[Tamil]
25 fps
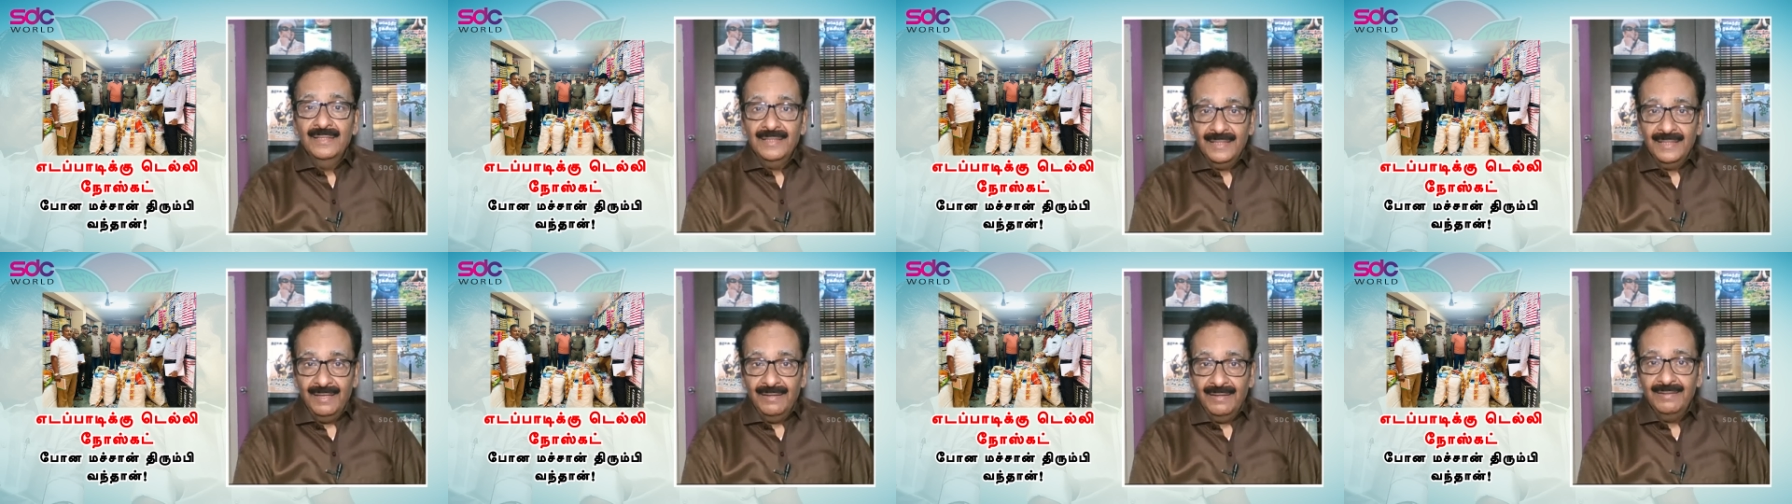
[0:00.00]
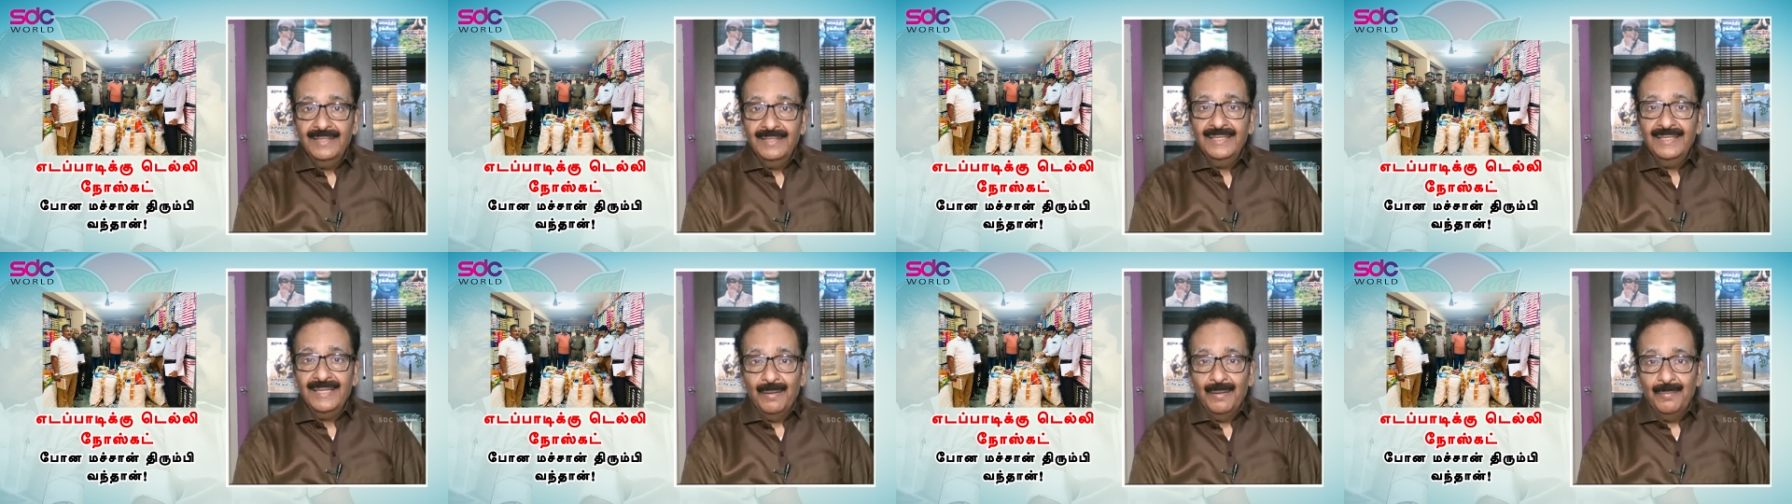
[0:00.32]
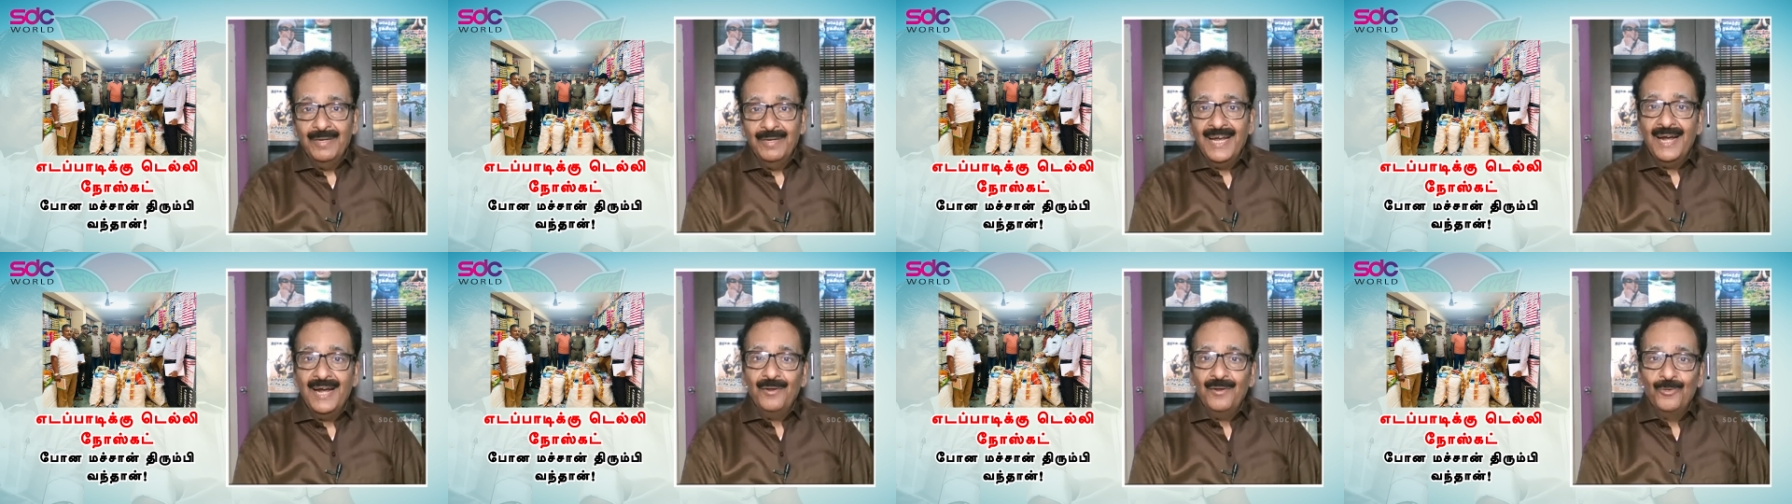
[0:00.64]
அதாவது
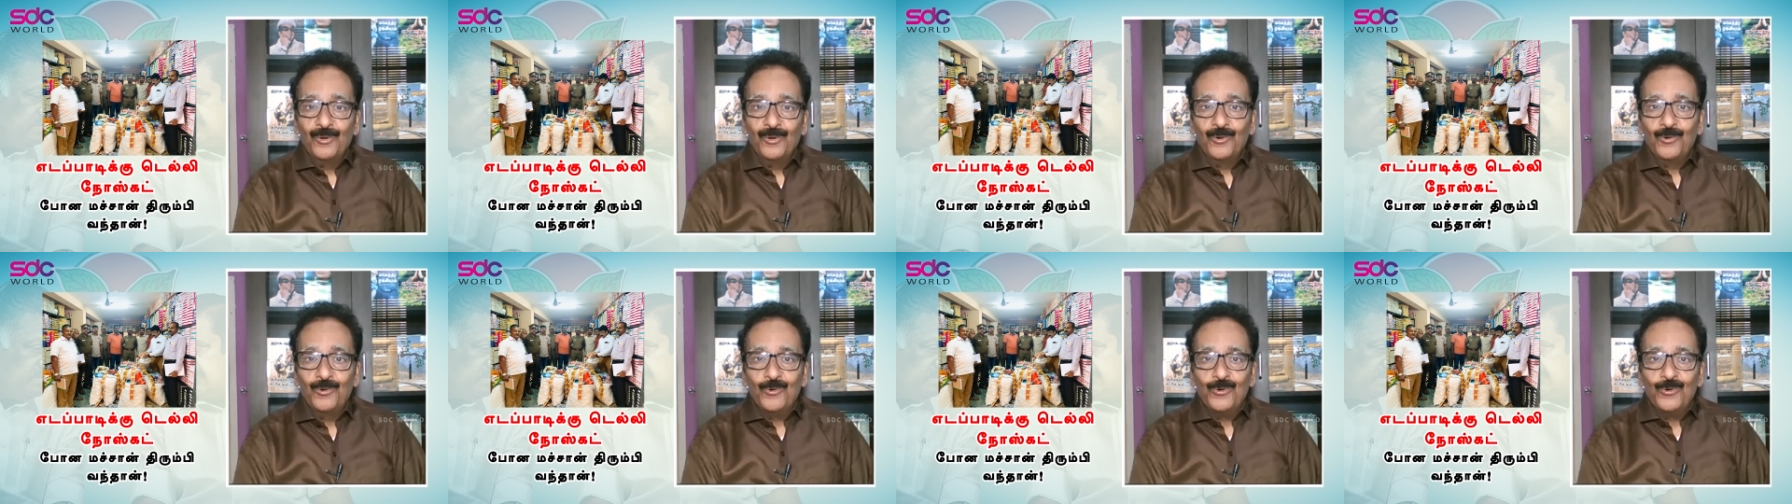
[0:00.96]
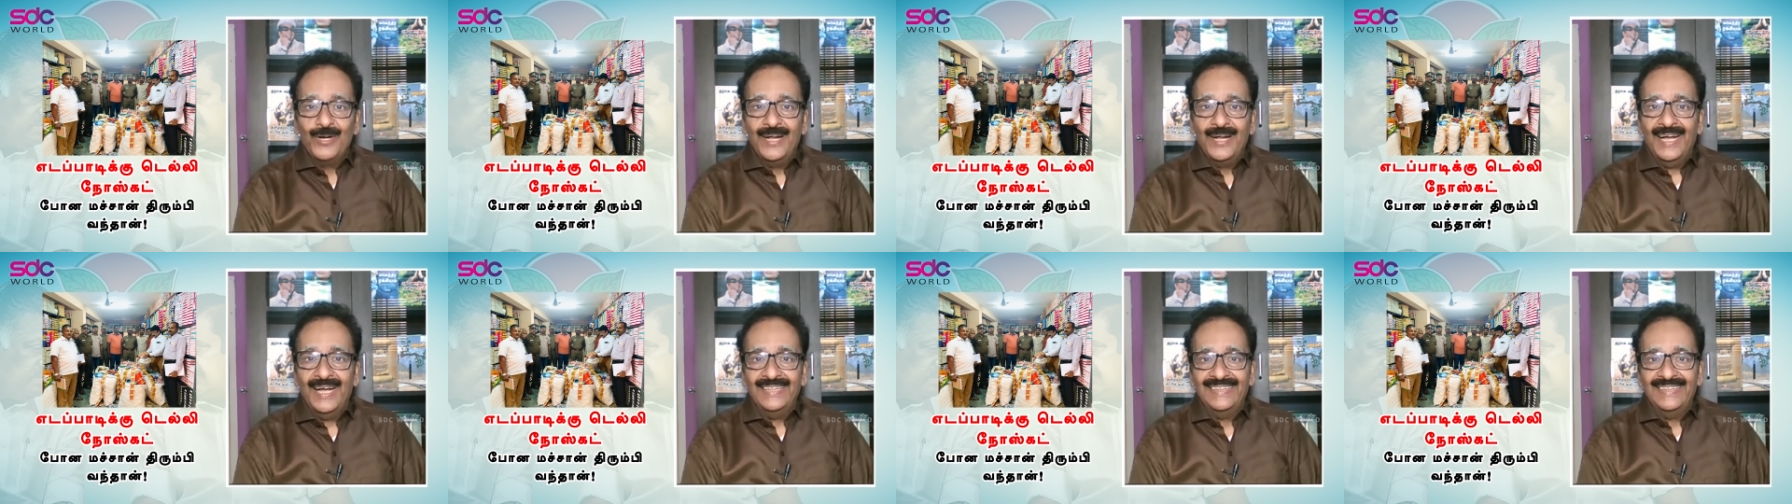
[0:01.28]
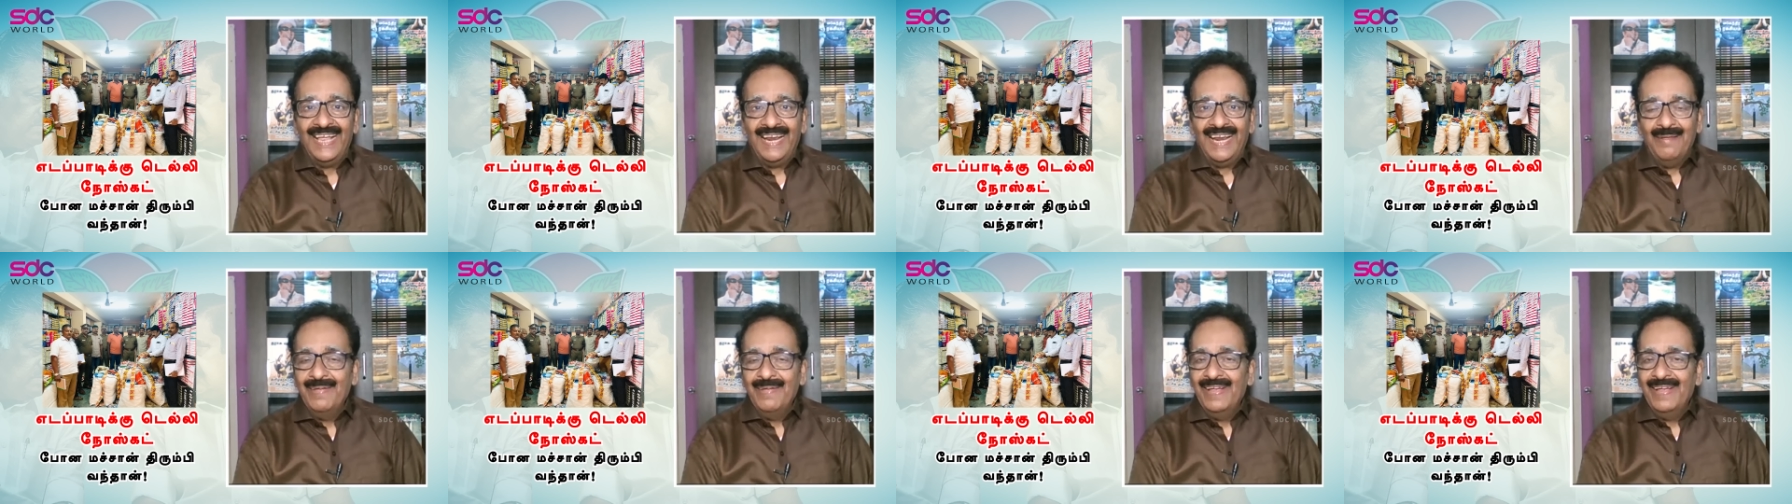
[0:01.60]
தமிழ்நாடு ஒரு குட்கா
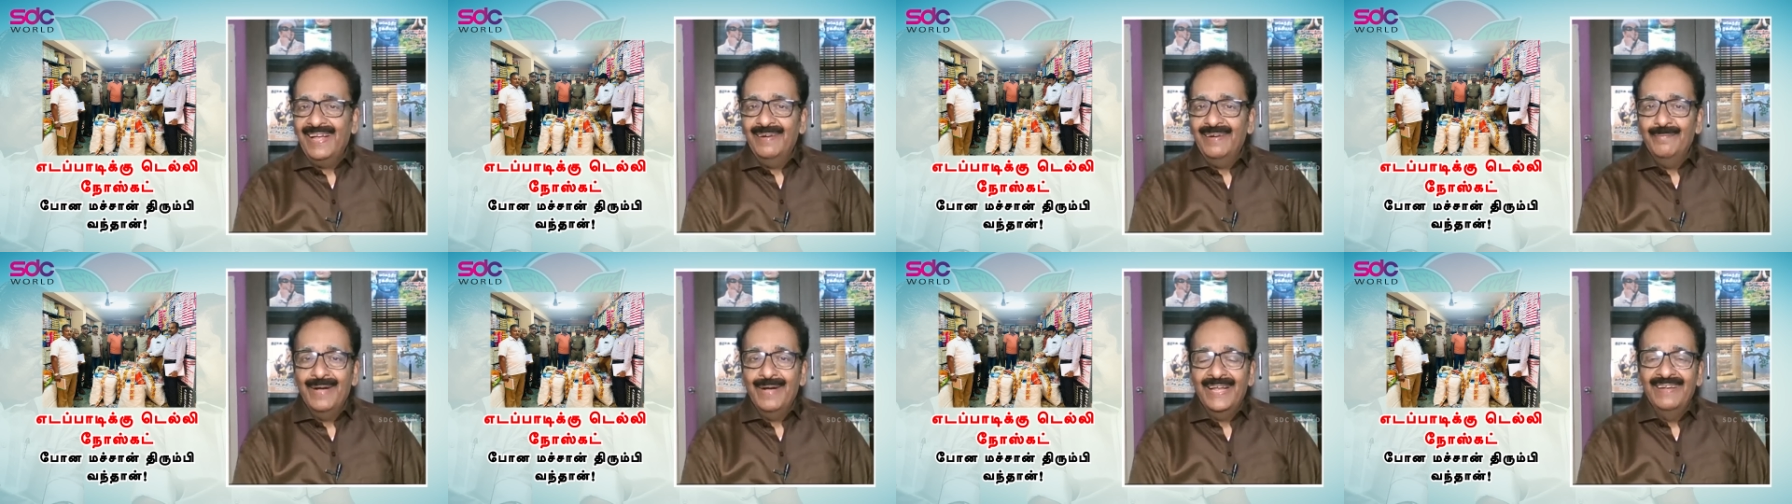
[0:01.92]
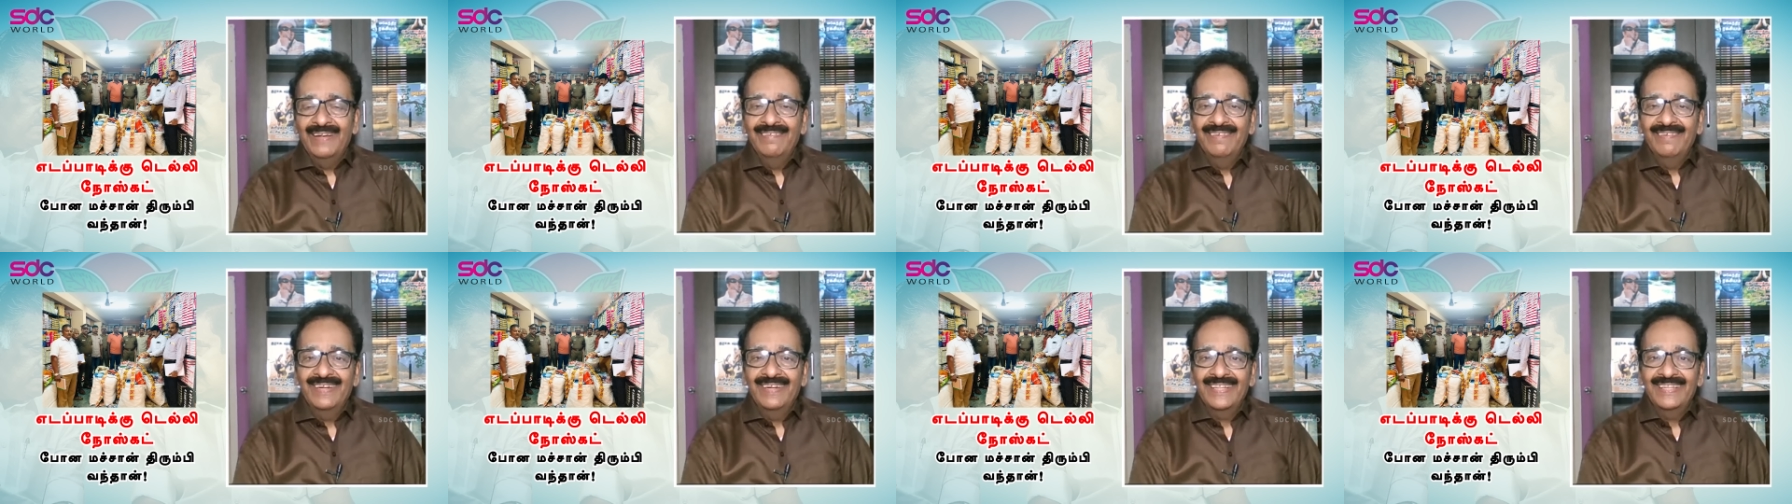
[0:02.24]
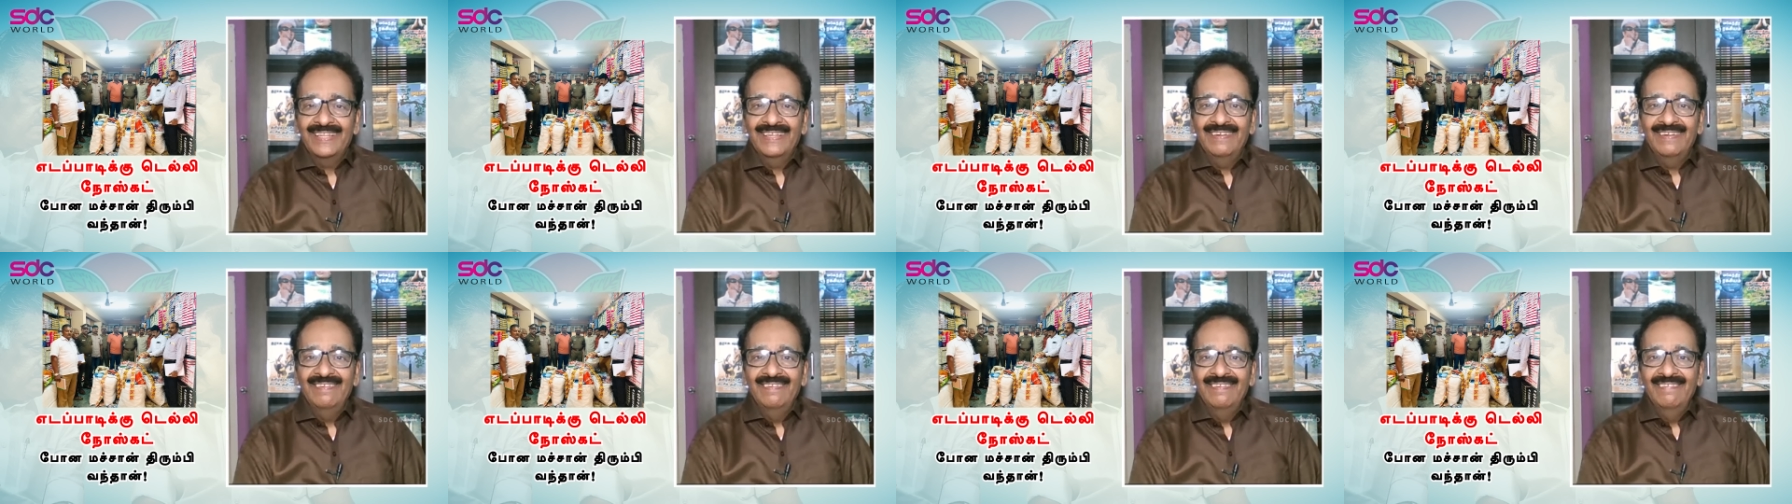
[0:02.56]

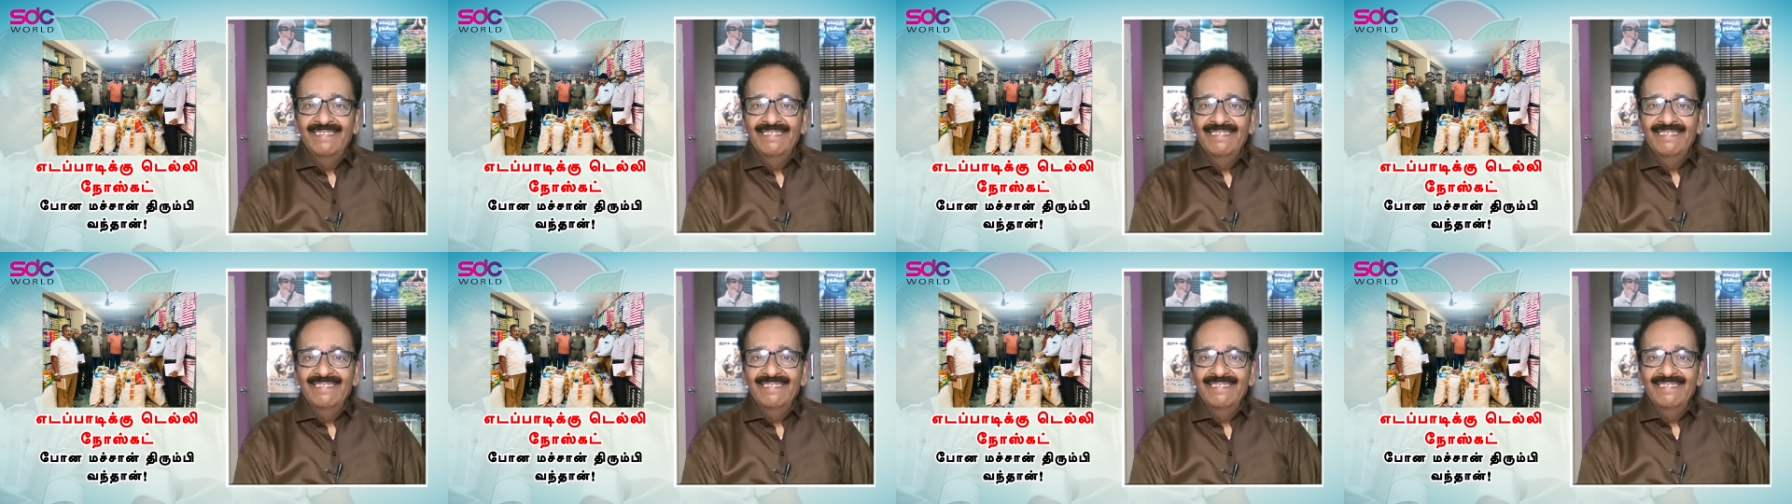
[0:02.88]
தலைமையகமாகிவிட்டது